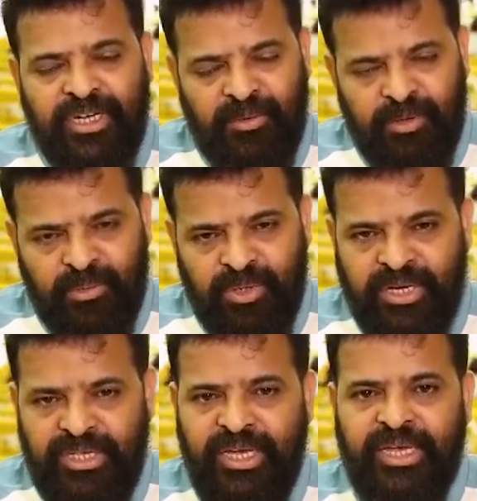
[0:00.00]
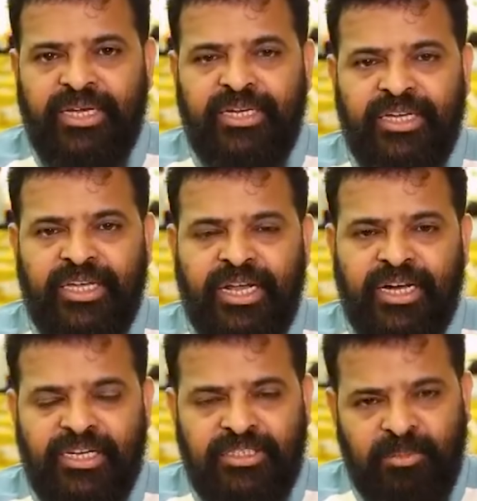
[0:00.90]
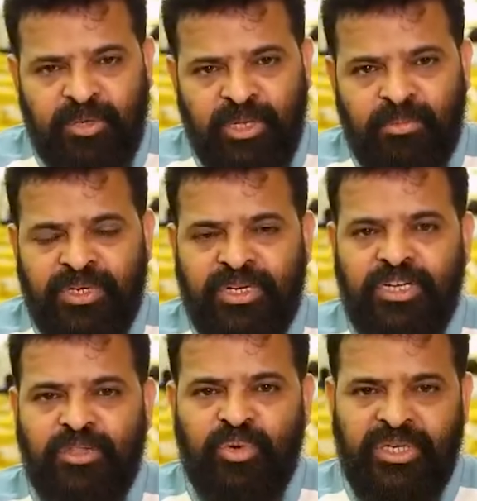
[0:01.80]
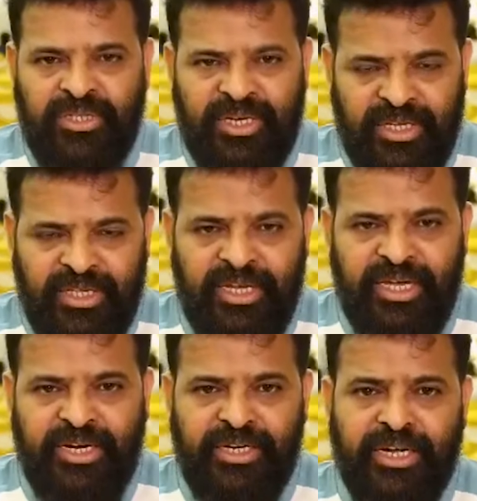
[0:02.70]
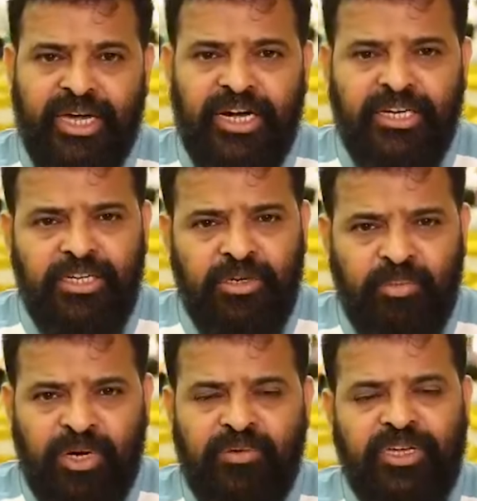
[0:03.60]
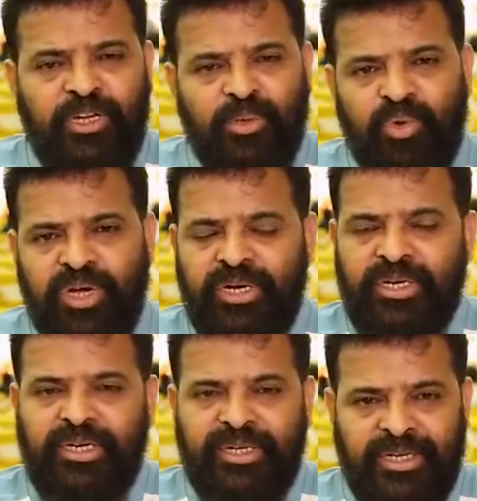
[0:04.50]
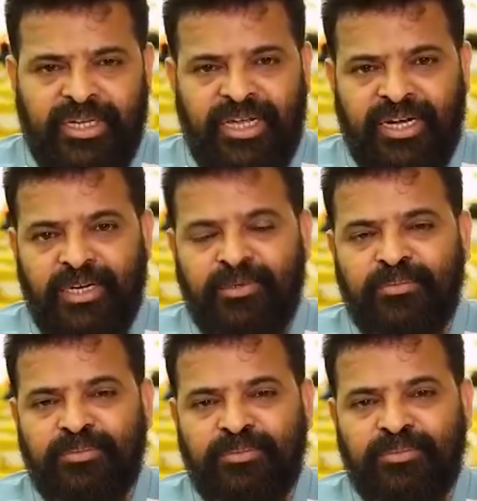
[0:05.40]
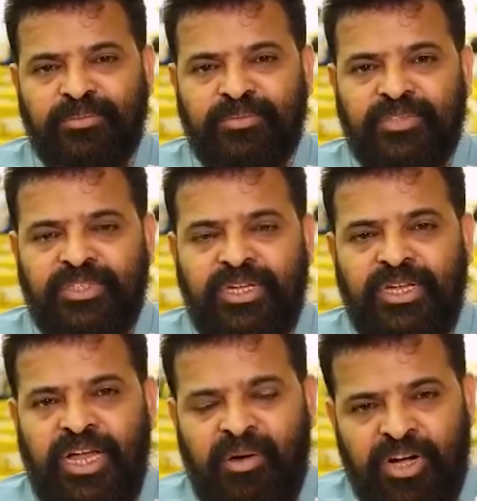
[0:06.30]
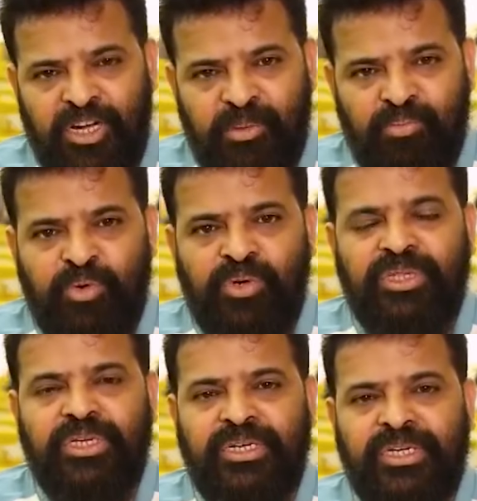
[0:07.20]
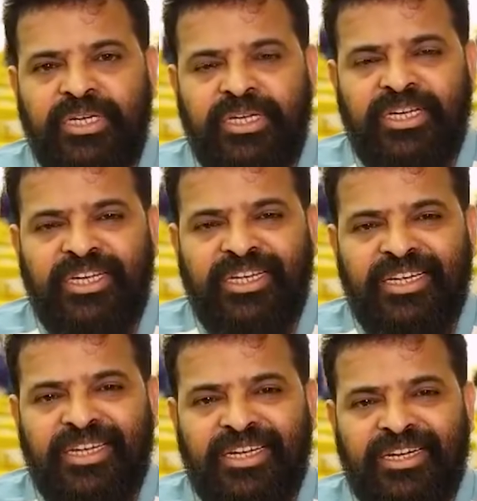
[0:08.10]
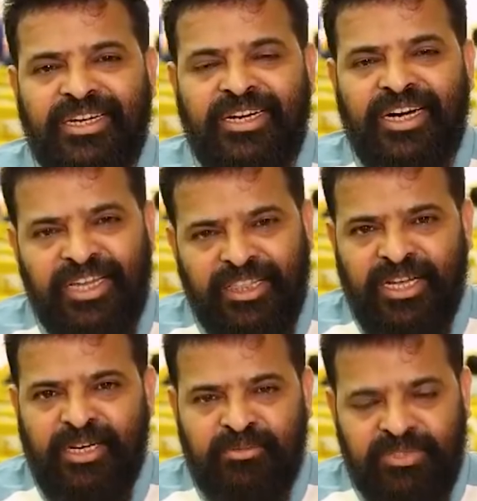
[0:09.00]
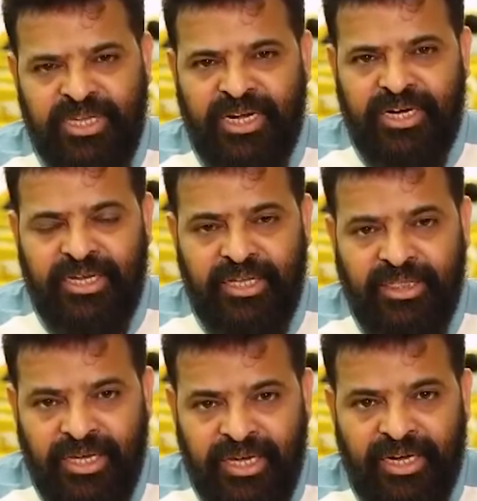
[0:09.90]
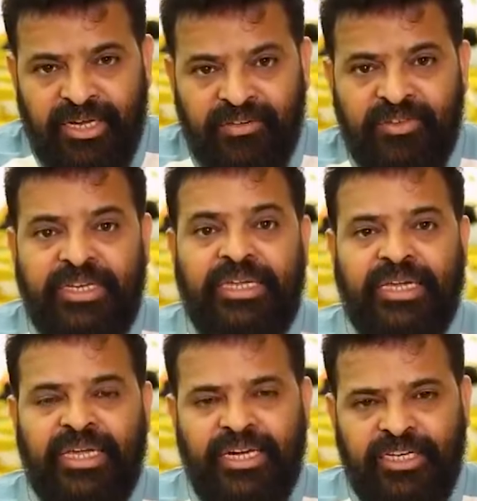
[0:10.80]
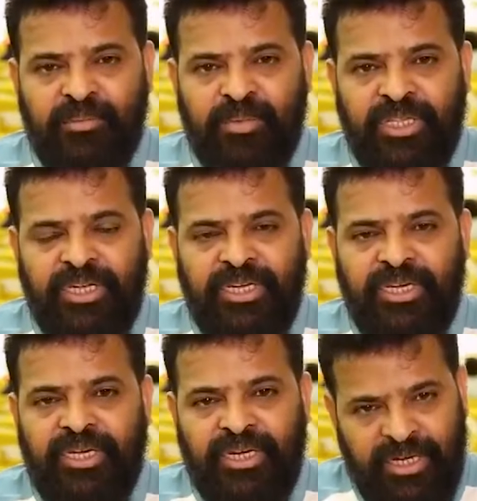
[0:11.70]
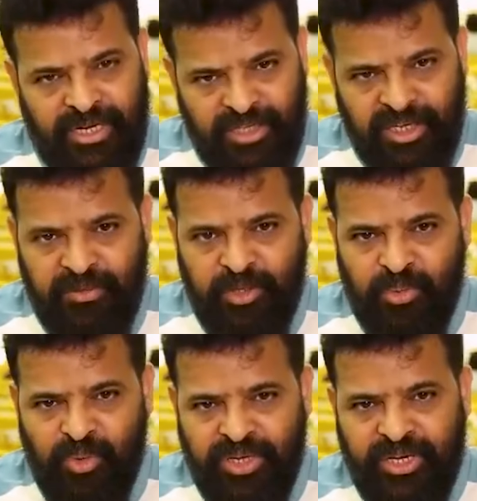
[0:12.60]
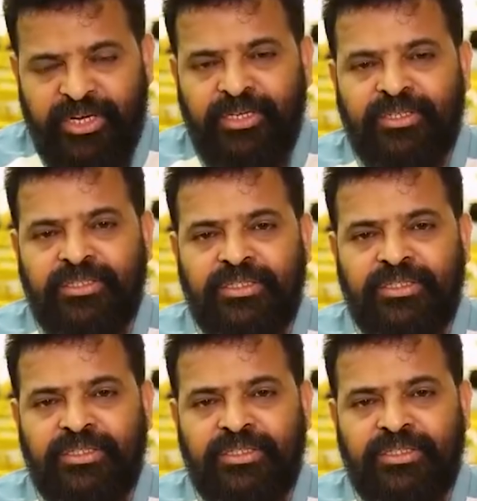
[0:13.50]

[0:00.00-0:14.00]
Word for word: காவல்துறை அதிகாரிகள் இருக்கிறார்கள் சம்பந்தப்பட்ட துறை சார்ந்த அதிகாரிகள் இருக்கிறார்கள் இன்னும் பல்வேறு துறையினர்கள் இருக்கிறார்கள் அவர்கள் எப்பொழுது என்னை அழைத்தாலும் விசாரணைக்கு தயாராகவே இருக்கிறேன் என்பதை நான் தெரிவித்துக் கொள்கிறேன்